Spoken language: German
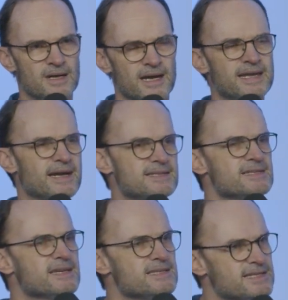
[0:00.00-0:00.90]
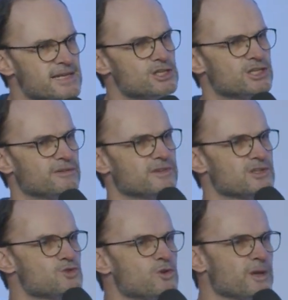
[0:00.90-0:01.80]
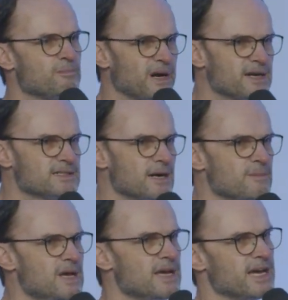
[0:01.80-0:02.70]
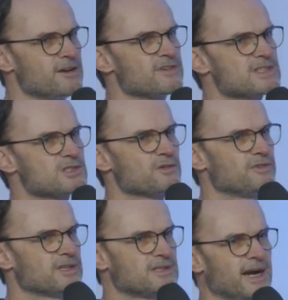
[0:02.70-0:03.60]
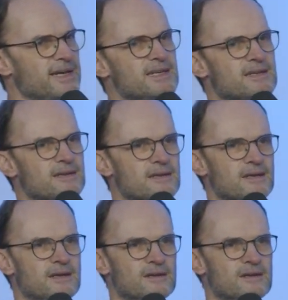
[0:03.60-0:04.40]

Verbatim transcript: eine ganze Gesellschaft dazu gebracht haben, etwas zu verteidigen,